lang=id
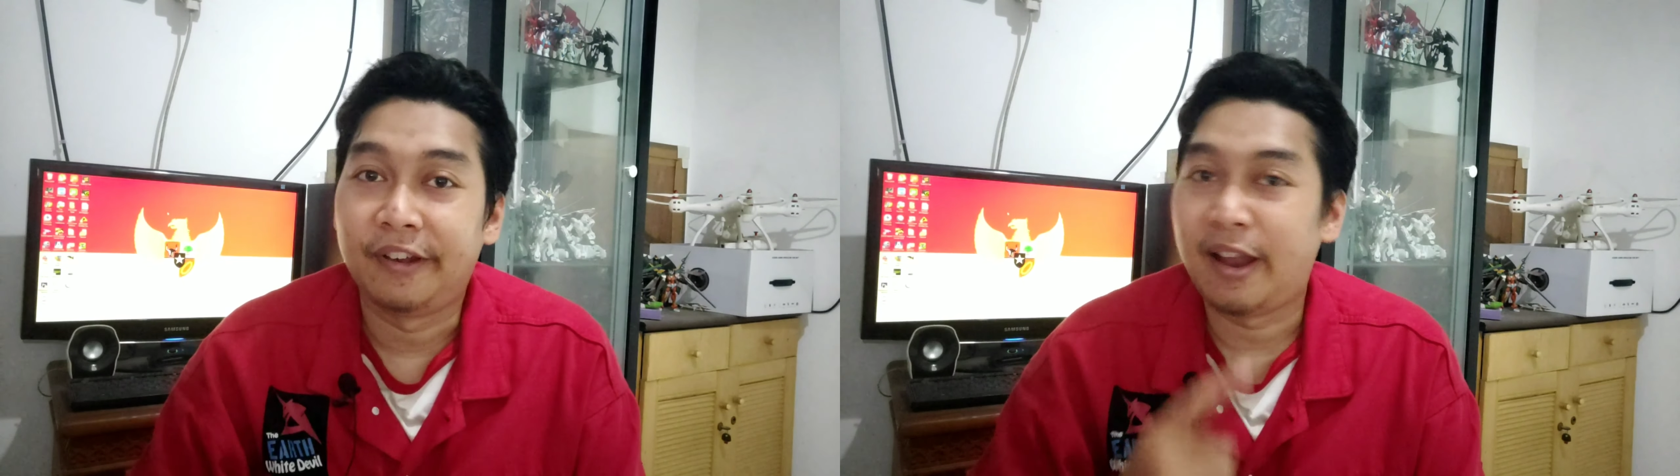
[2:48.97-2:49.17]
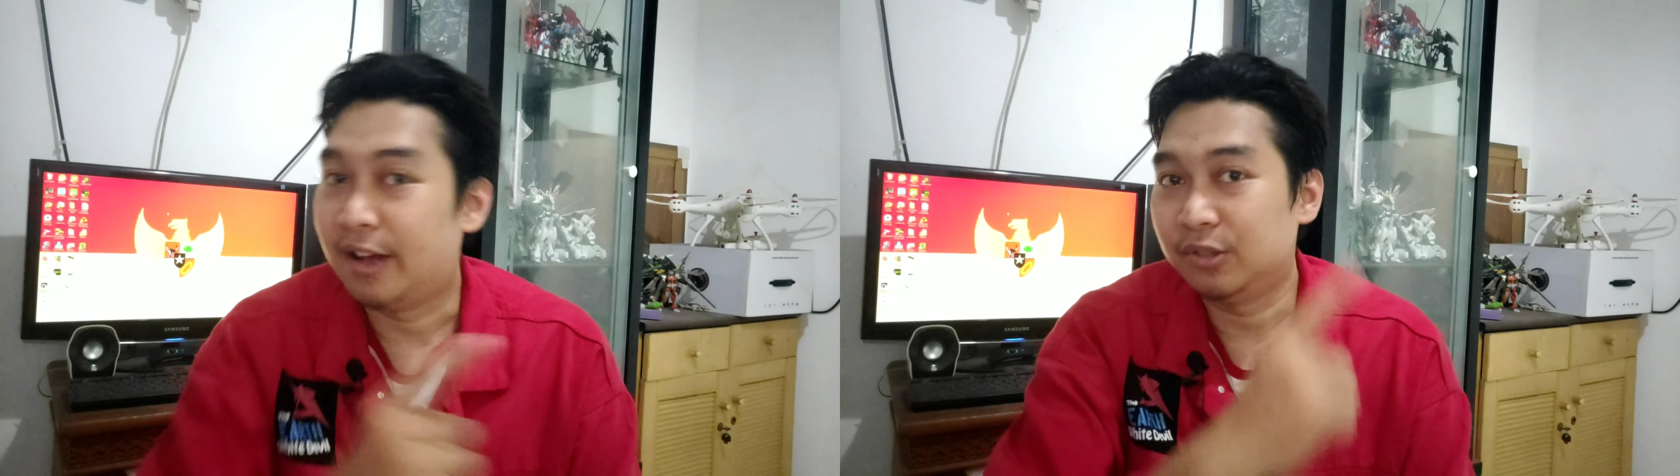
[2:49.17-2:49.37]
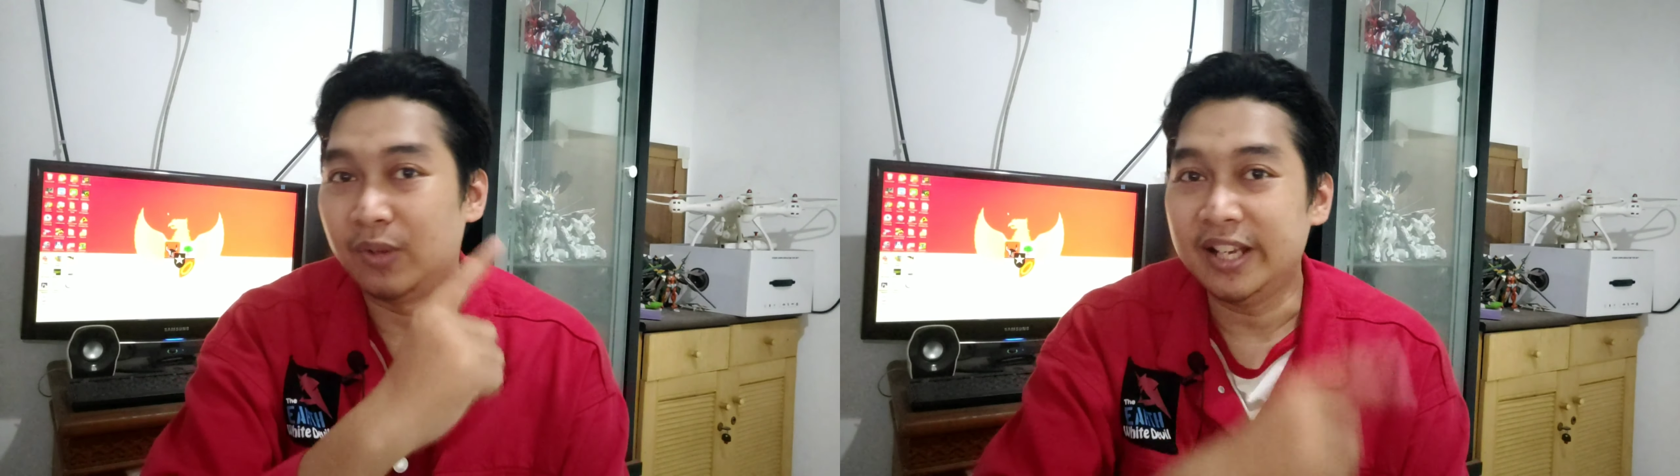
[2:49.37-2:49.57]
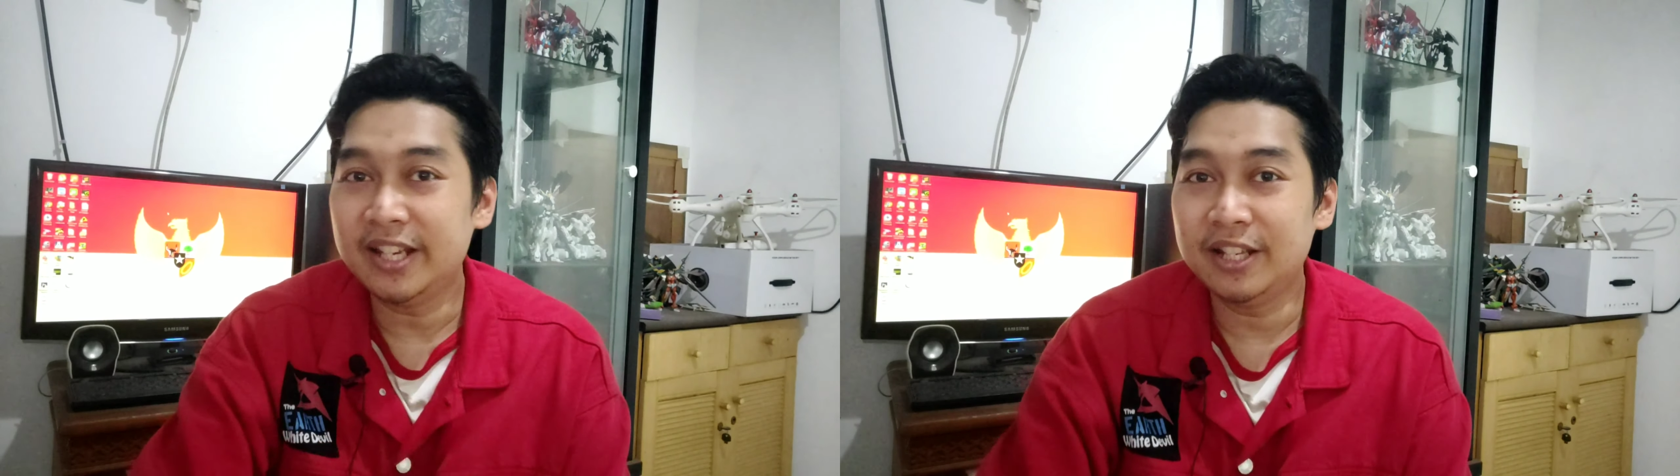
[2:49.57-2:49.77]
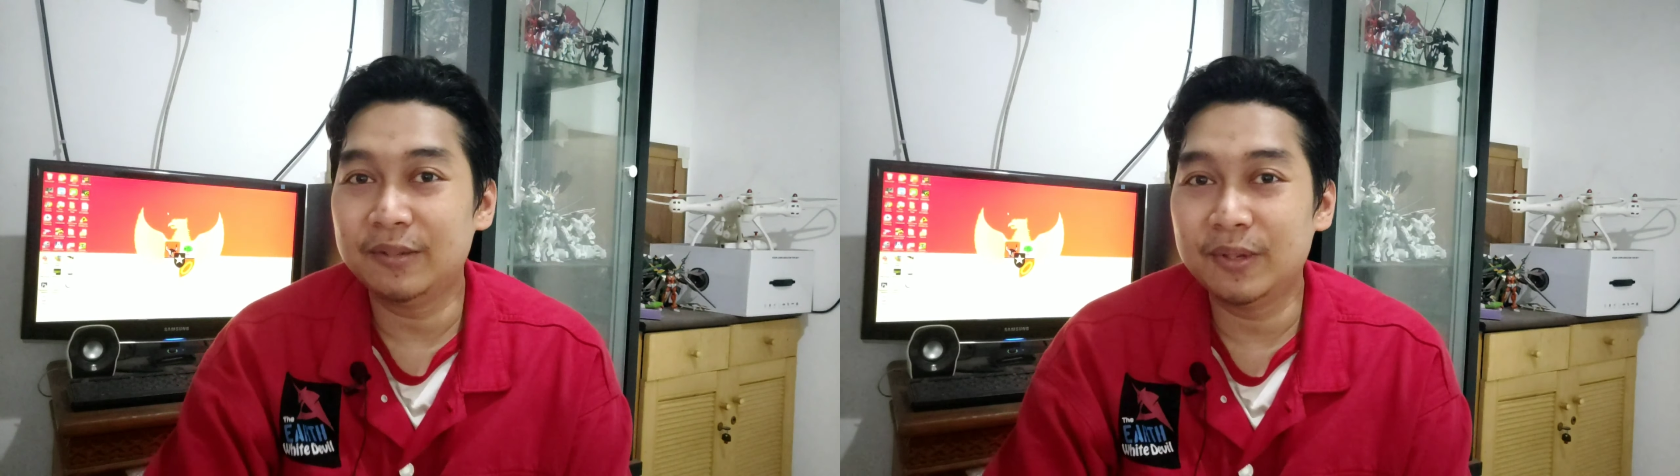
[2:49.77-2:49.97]
Langsung aja
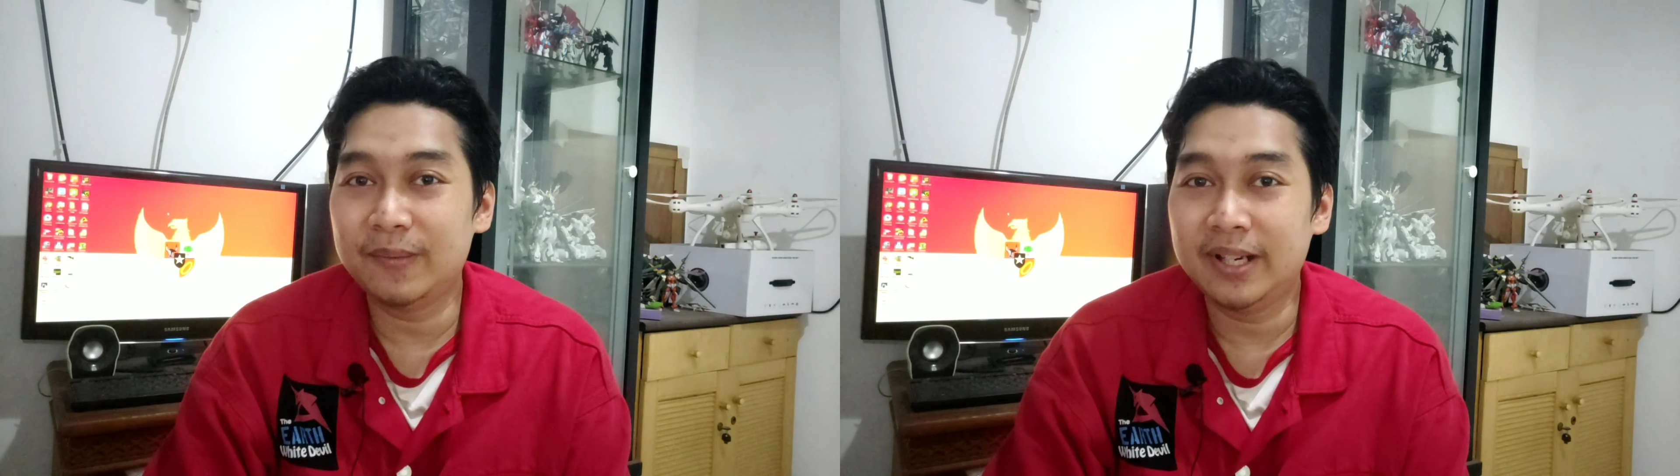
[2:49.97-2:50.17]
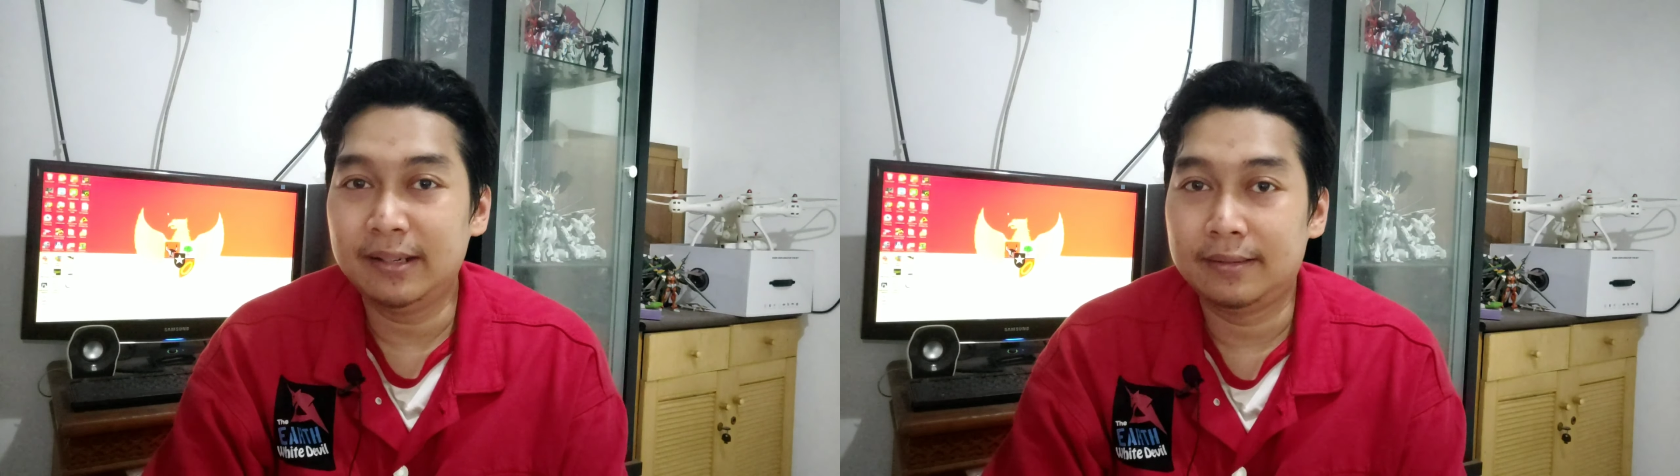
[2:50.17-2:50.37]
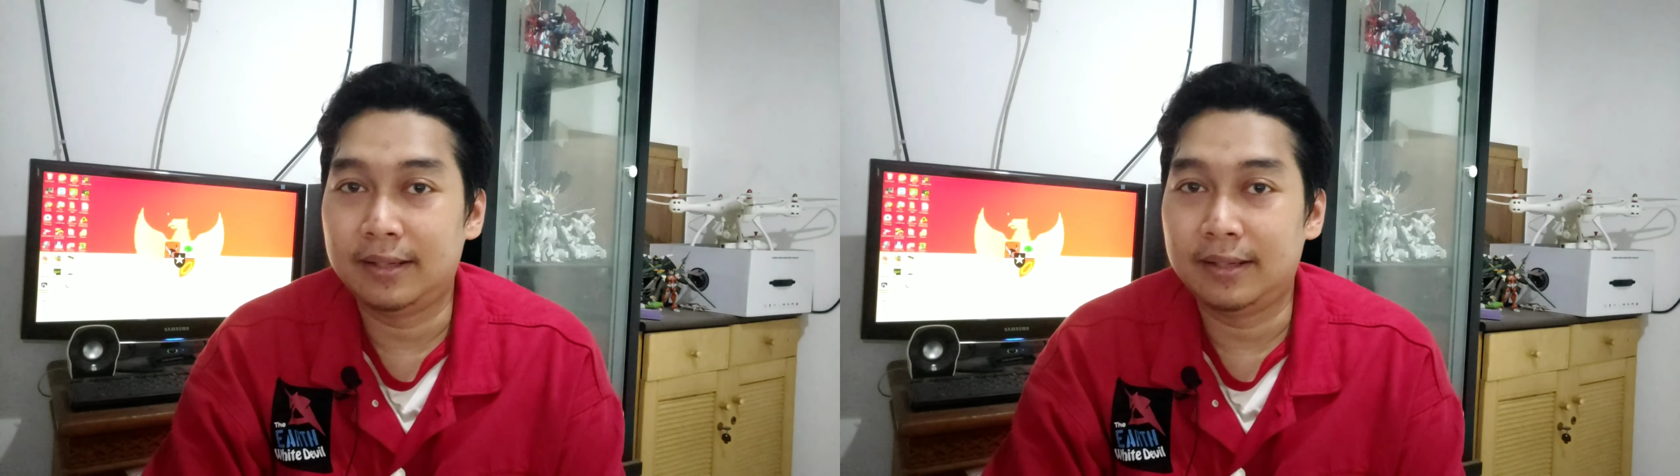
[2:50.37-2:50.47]
nih teman-teman,